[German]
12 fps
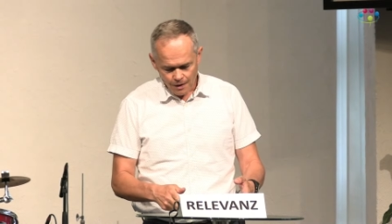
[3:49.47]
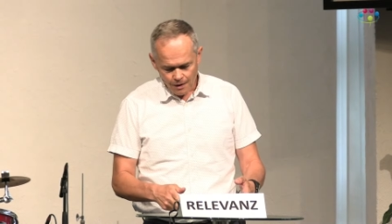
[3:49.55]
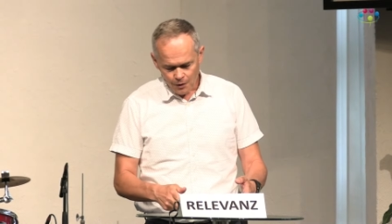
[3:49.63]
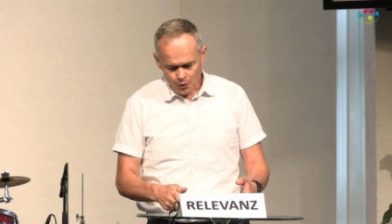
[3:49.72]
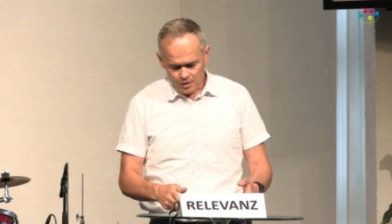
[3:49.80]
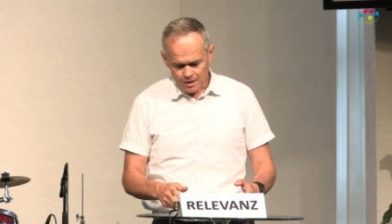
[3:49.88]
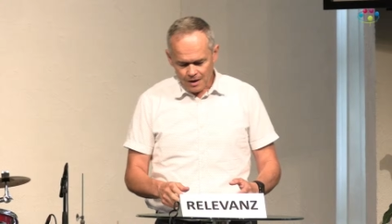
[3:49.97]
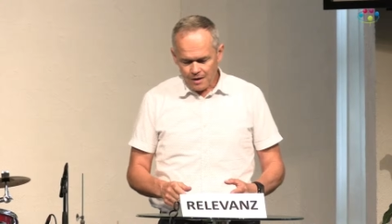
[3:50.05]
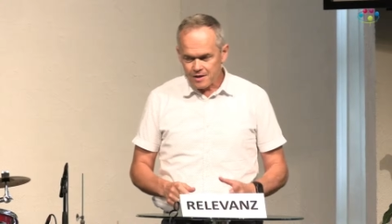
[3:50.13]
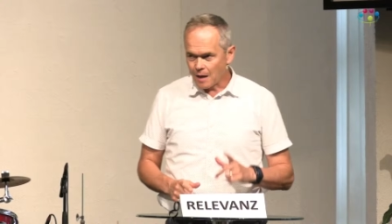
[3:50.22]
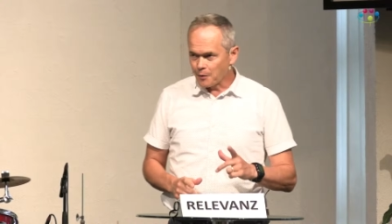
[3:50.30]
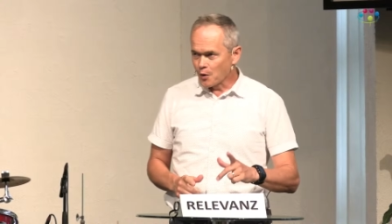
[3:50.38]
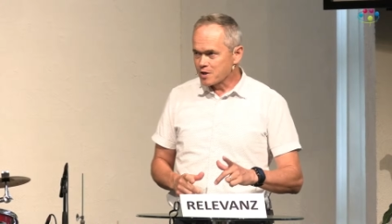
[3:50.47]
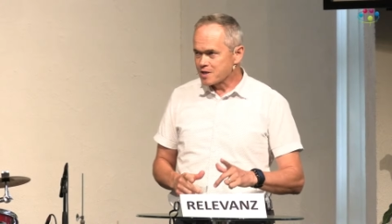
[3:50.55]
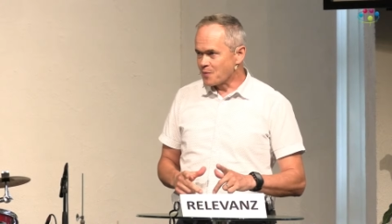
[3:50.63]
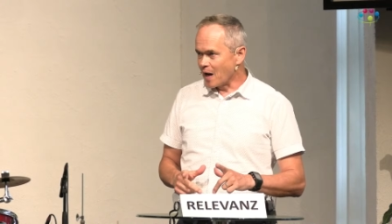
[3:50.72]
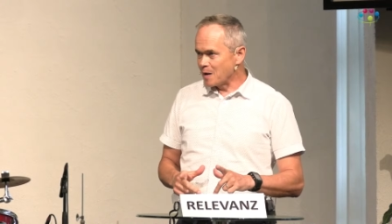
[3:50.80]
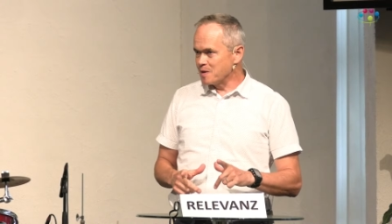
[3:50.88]
Und ich habe euch
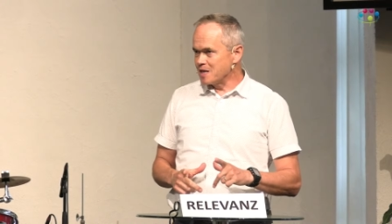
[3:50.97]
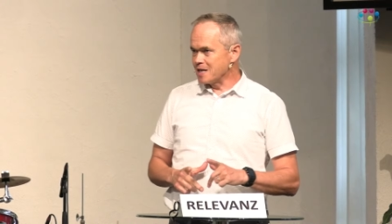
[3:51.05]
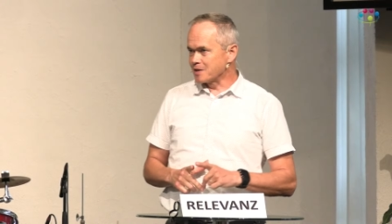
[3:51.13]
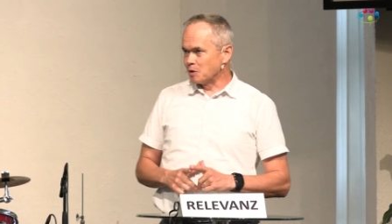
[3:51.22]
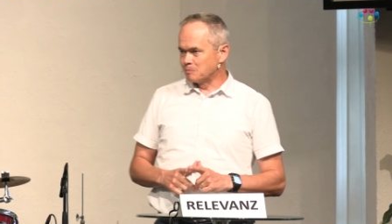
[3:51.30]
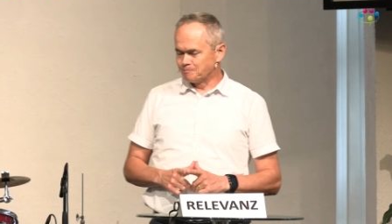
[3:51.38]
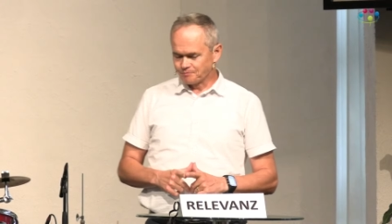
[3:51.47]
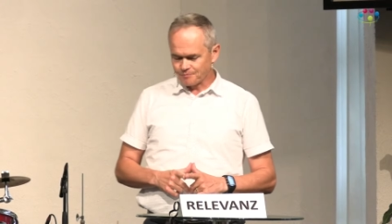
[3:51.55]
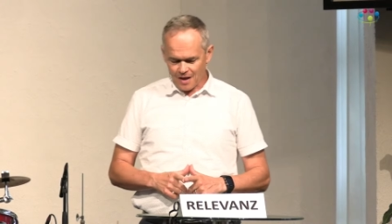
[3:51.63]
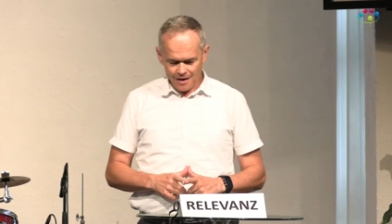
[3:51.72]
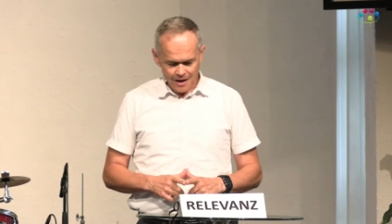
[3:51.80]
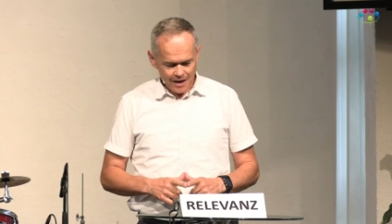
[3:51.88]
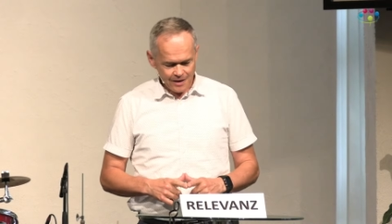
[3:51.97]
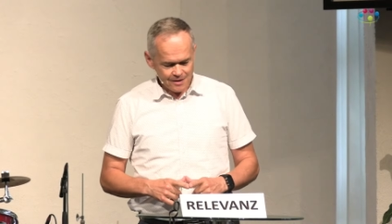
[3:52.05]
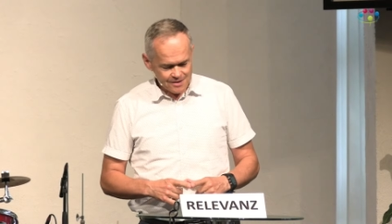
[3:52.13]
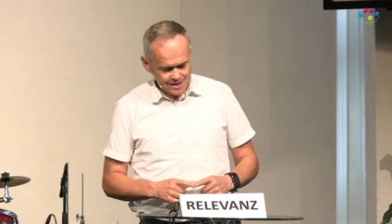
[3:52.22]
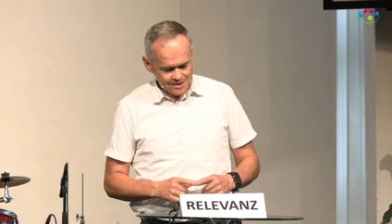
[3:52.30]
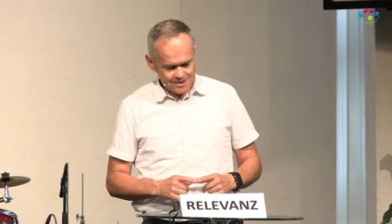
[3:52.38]
zwei Bilder.
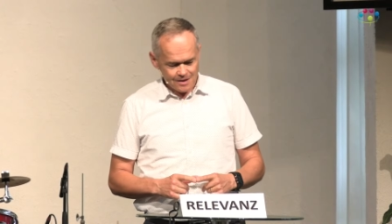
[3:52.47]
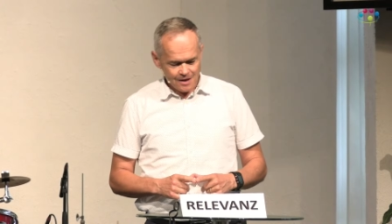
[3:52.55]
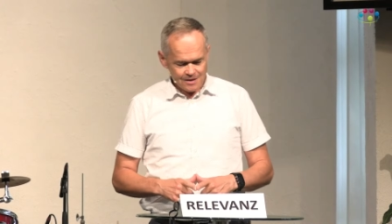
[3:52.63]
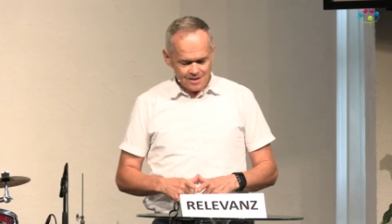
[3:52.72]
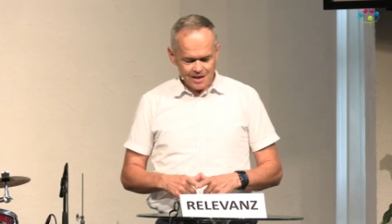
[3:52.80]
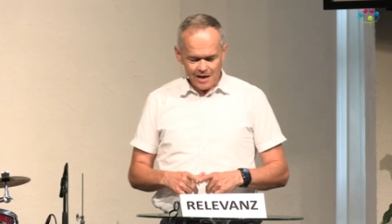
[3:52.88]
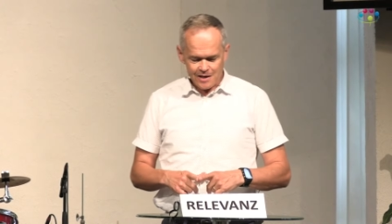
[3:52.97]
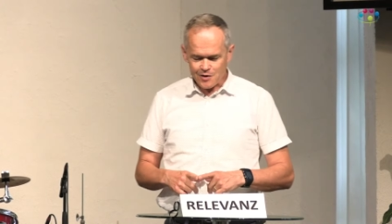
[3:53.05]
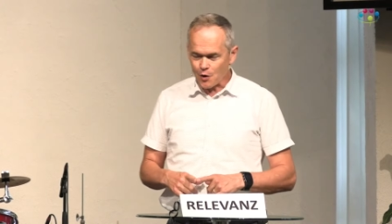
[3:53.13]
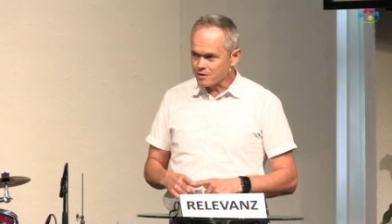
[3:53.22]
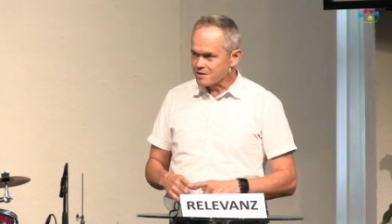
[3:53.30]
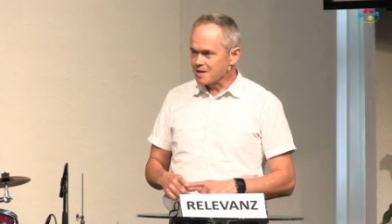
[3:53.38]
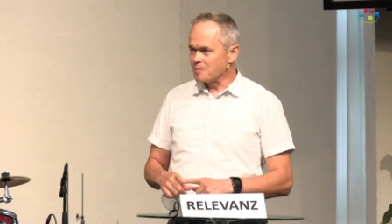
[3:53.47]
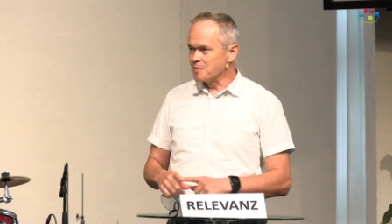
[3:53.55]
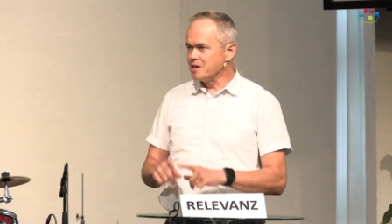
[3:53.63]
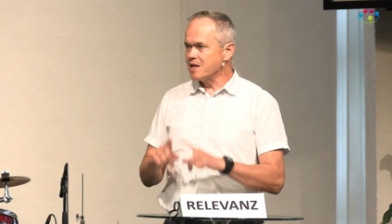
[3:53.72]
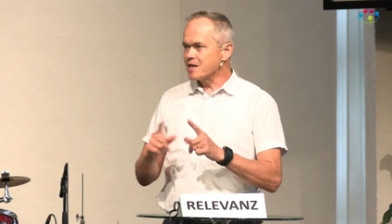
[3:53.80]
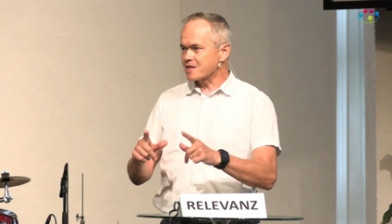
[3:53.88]
Eines, das das Reich Gottes
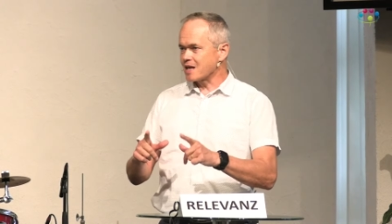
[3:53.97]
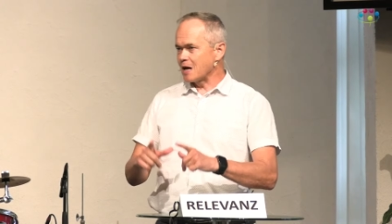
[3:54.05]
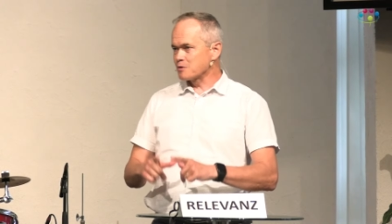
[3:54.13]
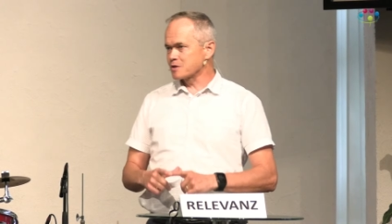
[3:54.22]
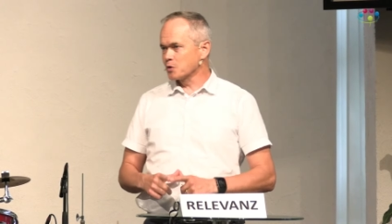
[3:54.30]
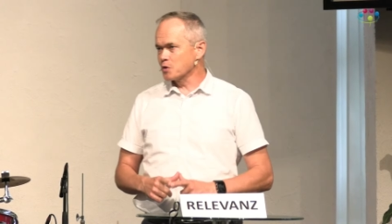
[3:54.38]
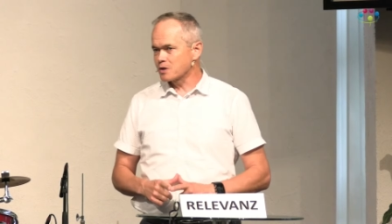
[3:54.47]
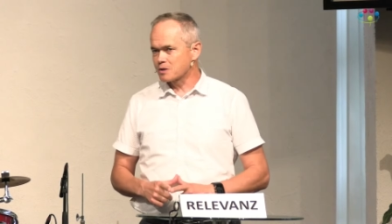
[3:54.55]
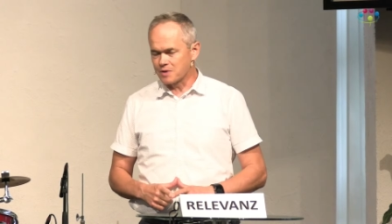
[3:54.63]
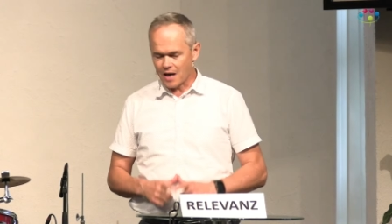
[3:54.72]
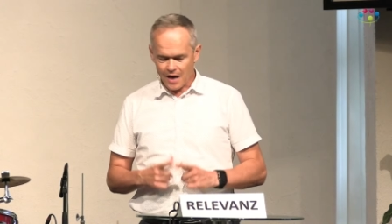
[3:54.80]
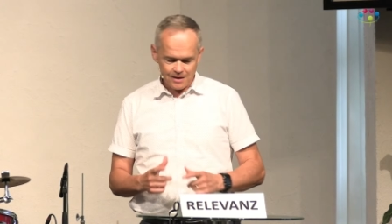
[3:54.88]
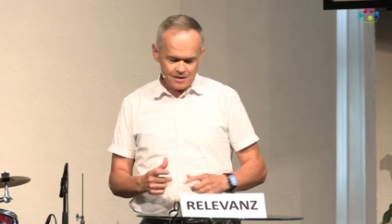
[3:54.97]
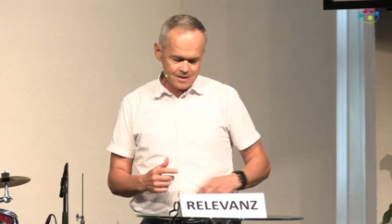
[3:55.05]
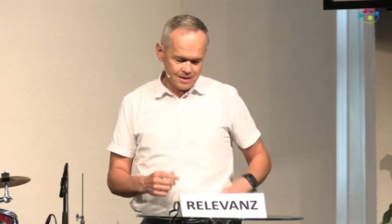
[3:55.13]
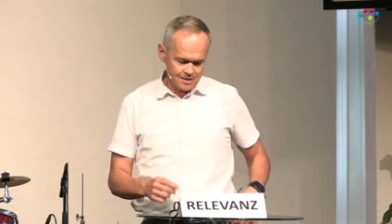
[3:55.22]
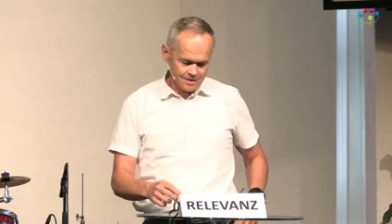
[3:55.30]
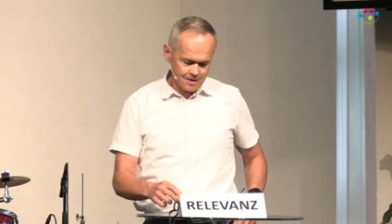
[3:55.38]
eben nicht ausdrückt und eines,
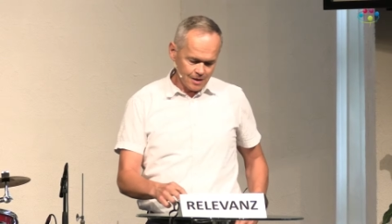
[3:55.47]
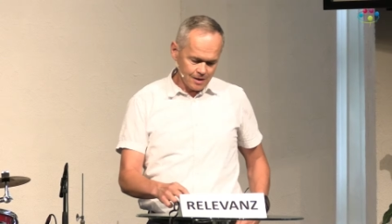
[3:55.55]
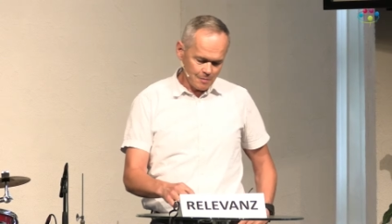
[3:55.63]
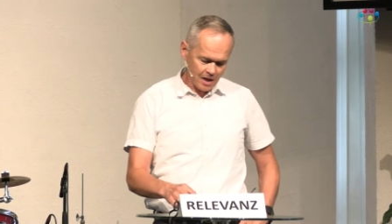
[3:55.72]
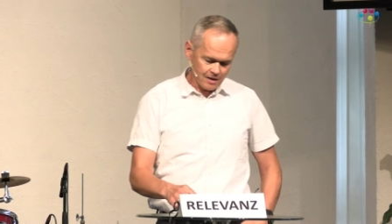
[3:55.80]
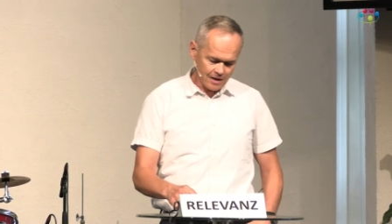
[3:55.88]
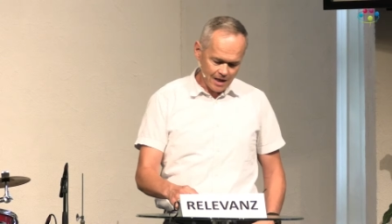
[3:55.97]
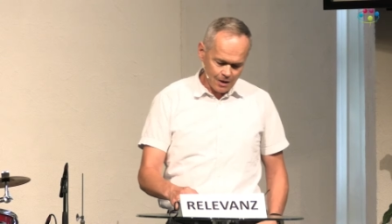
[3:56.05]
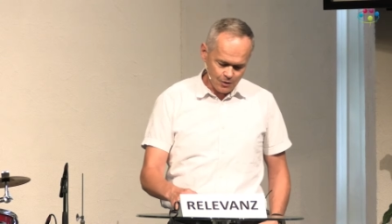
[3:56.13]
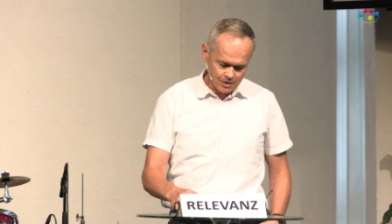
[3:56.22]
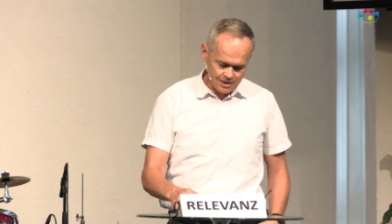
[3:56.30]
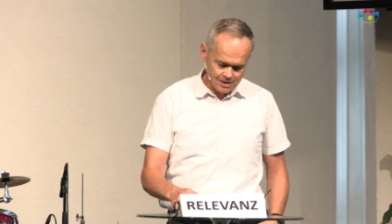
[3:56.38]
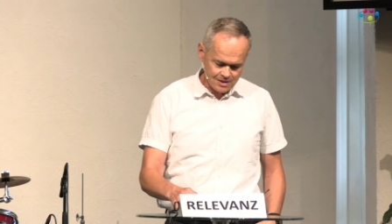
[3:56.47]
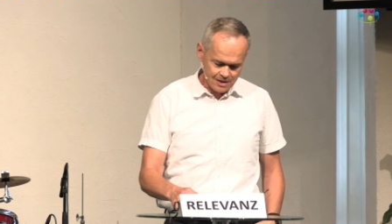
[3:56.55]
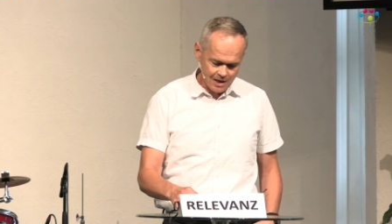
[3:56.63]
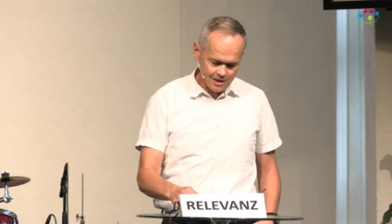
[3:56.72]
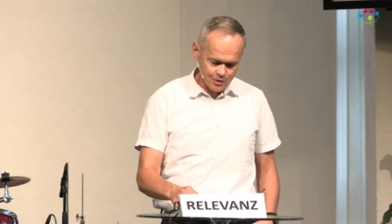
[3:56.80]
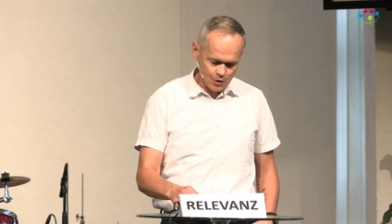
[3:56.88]
das in meinen Augen das
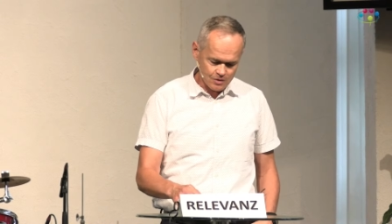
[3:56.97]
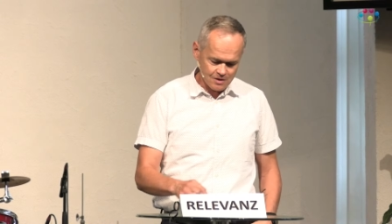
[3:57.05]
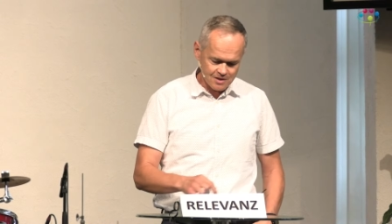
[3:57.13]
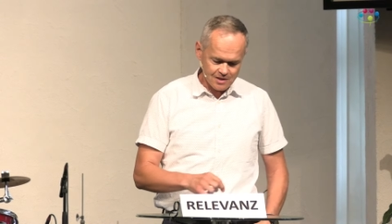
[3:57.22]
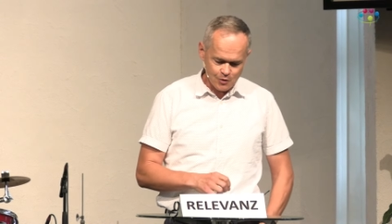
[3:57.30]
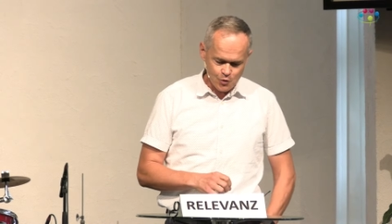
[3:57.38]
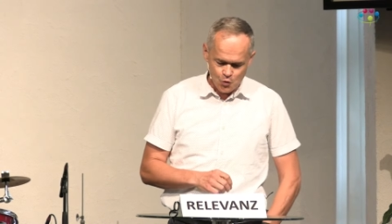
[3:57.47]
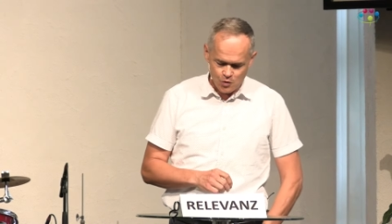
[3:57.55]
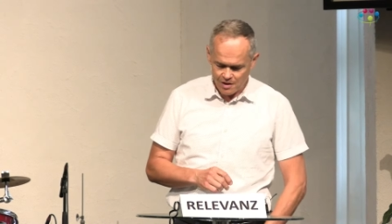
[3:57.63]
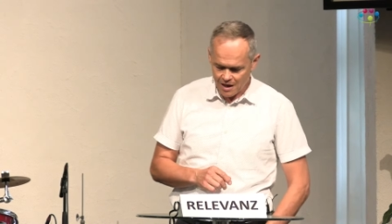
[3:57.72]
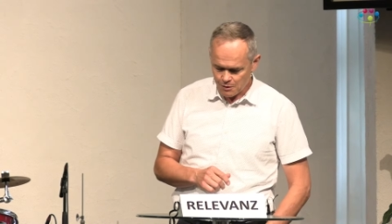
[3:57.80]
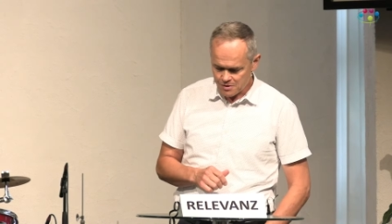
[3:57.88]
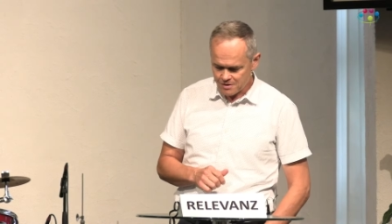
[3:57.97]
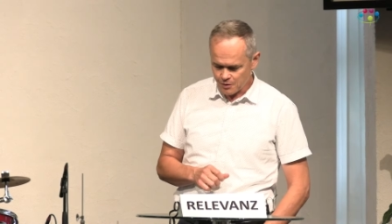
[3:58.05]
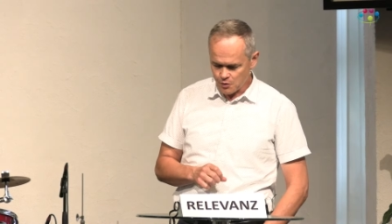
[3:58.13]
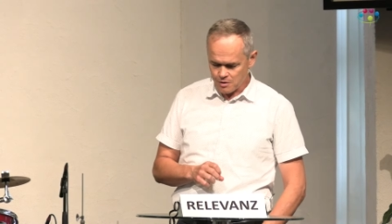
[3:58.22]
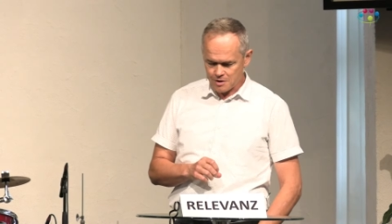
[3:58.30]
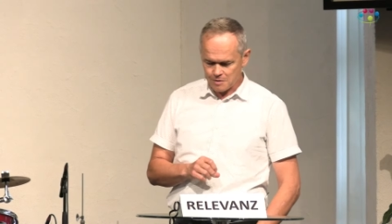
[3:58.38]
Reich Gottes sehr gut
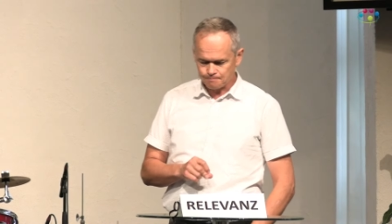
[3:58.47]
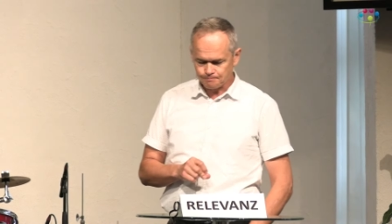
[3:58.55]
ausdrückt.